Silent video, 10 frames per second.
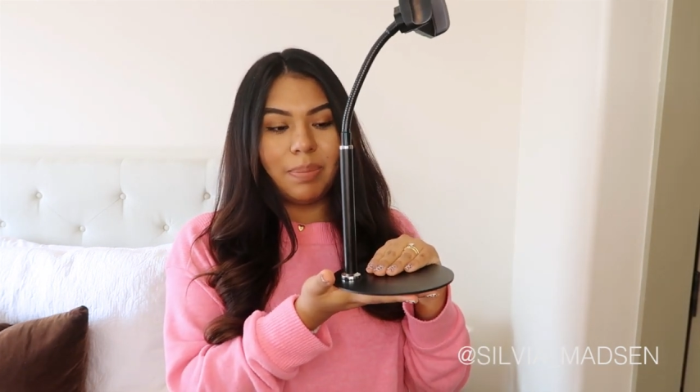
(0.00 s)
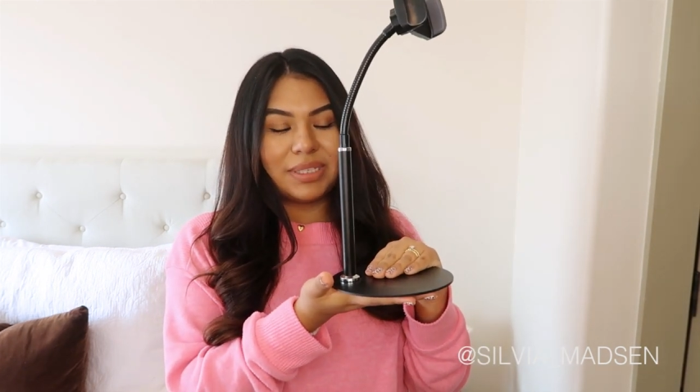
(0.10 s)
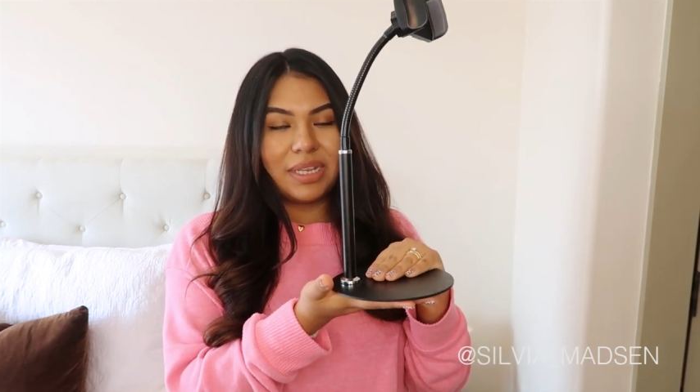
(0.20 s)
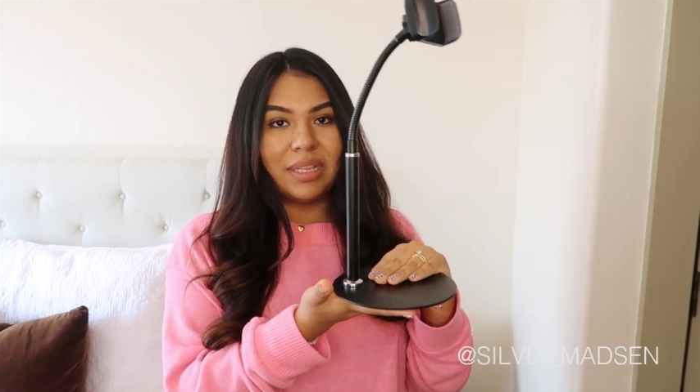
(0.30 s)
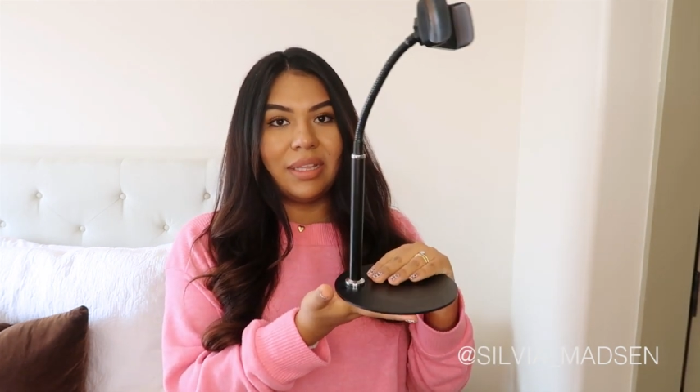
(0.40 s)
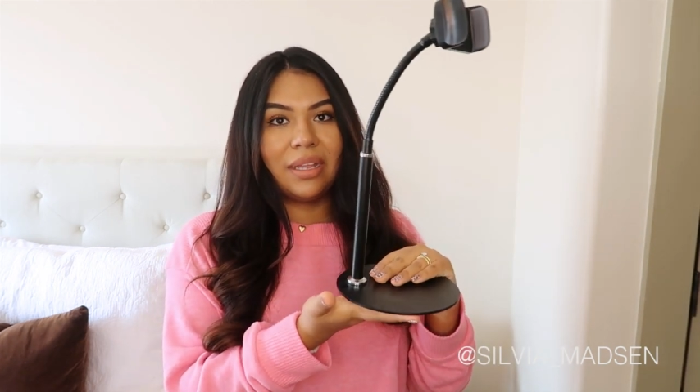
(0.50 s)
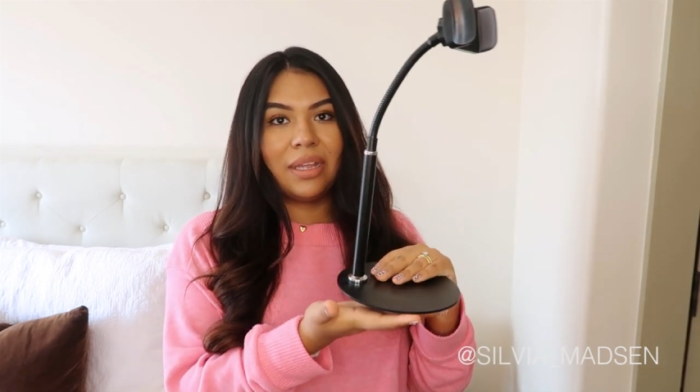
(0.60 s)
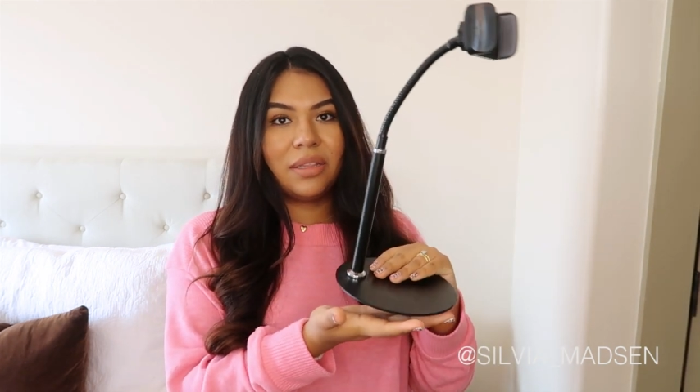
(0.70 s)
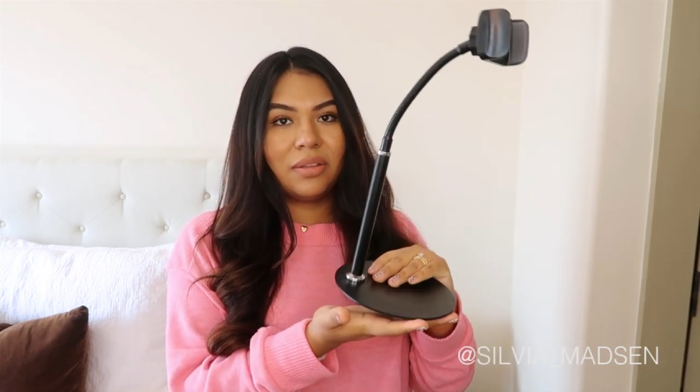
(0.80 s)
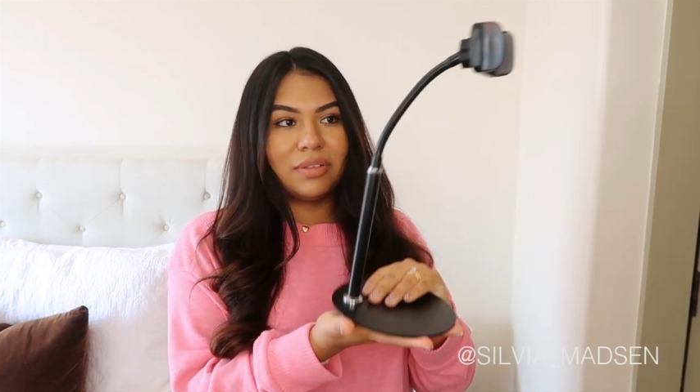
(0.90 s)

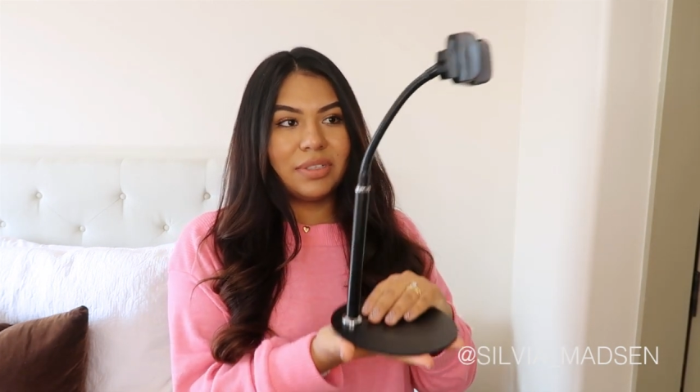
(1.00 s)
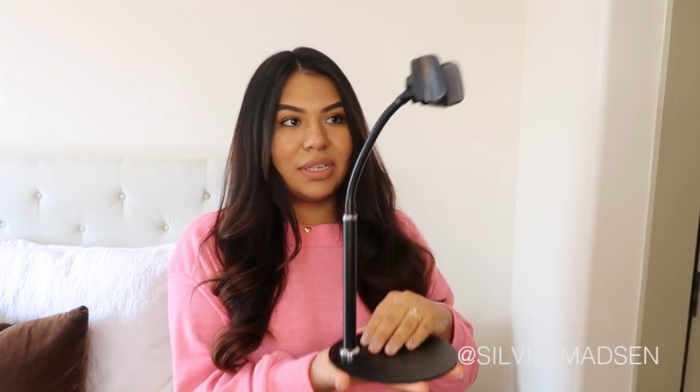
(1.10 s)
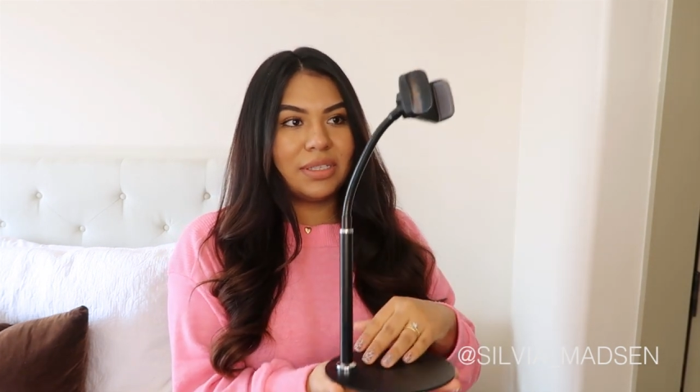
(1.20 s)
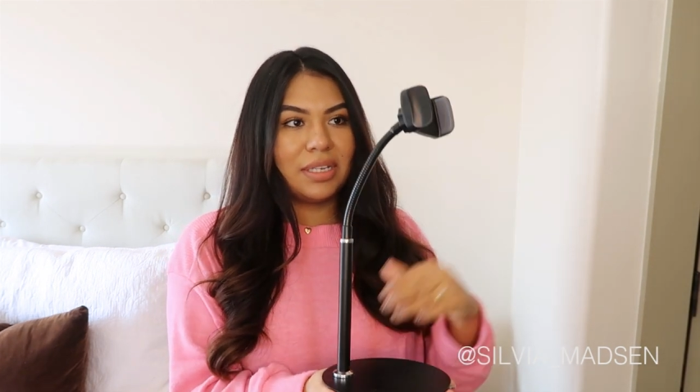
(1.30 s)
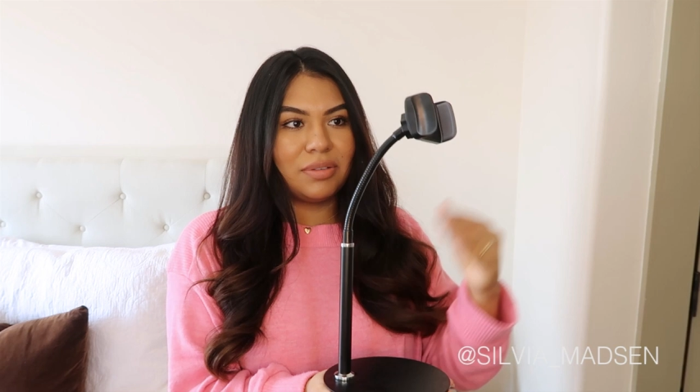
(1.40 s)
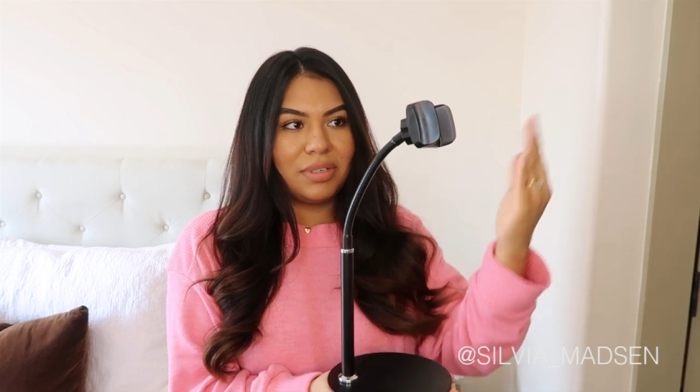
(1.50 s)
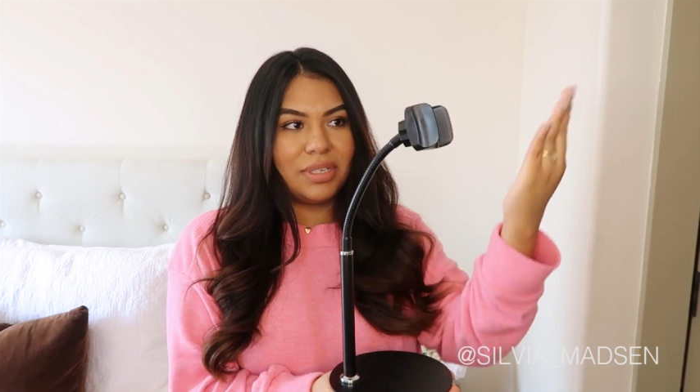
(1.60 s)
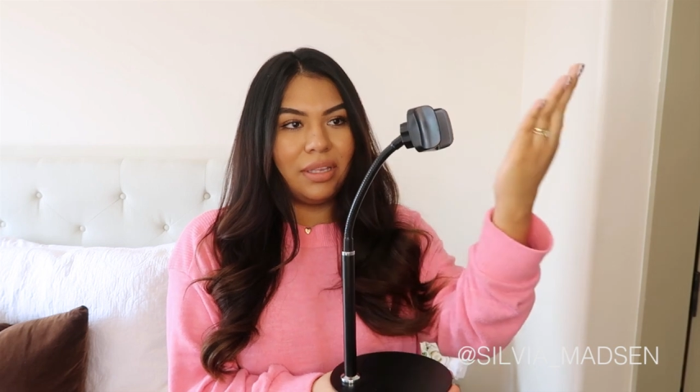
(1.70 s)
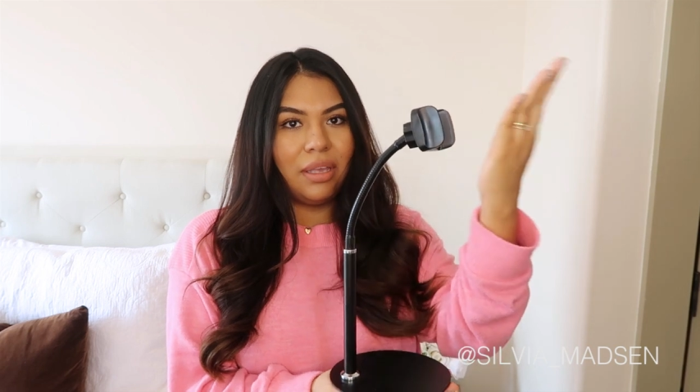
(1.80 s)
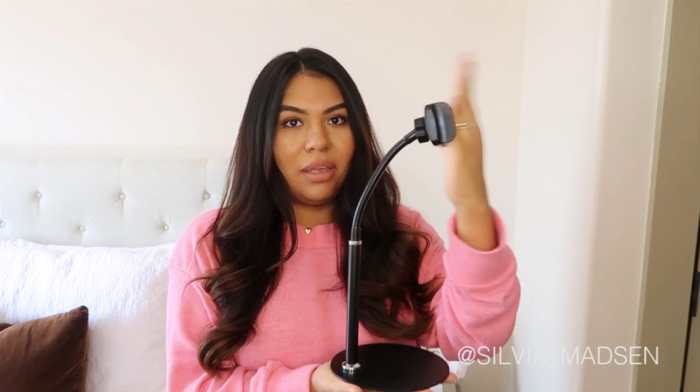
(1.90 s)
pesadita, entonces eso
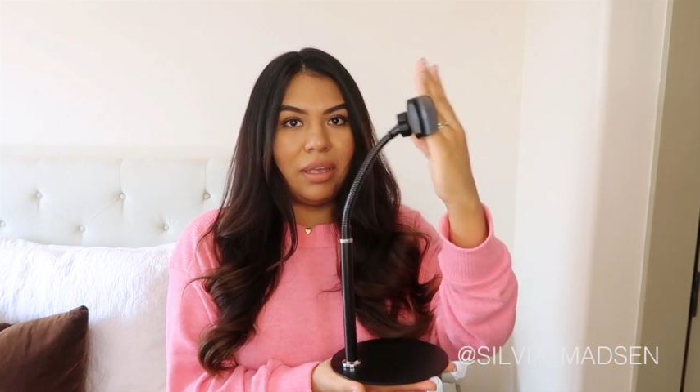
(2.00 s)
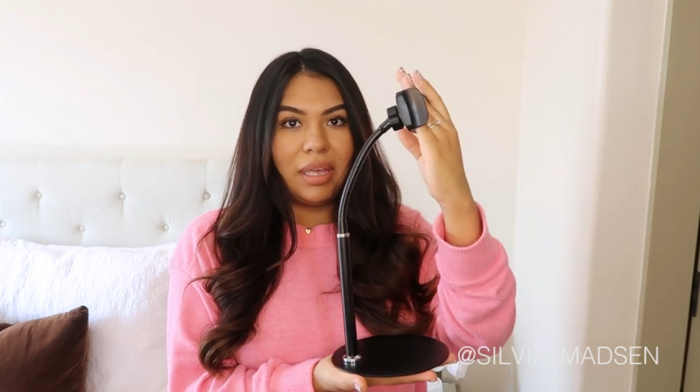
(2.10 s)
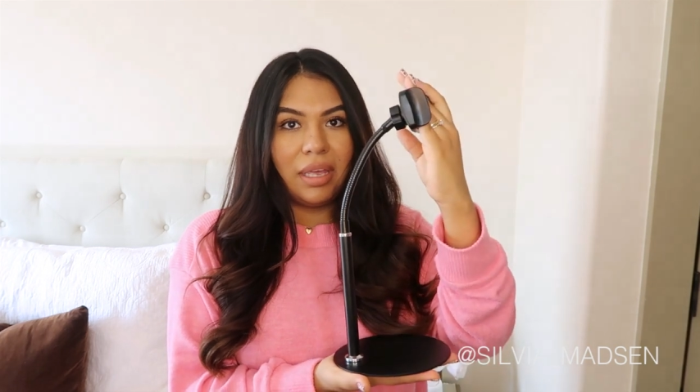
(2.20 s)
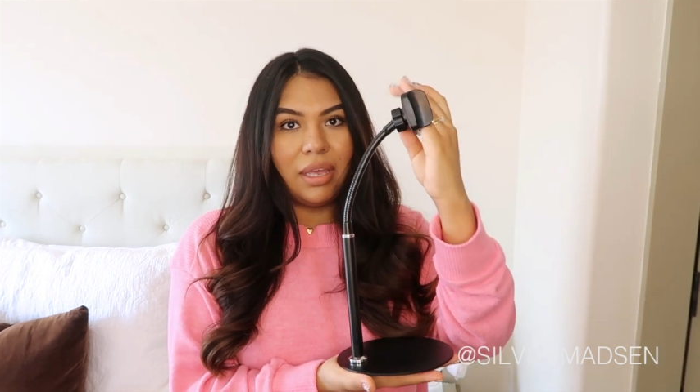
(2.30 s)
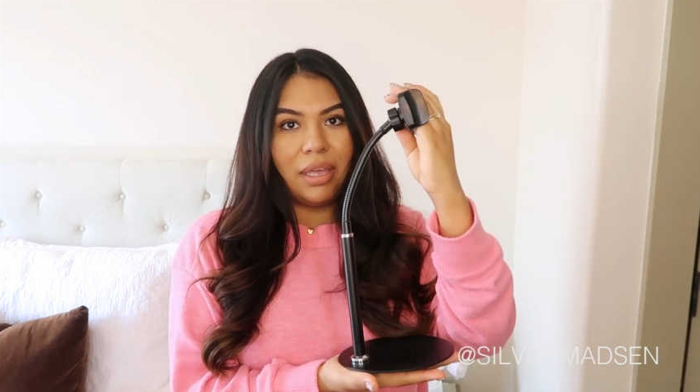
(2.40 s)
hace que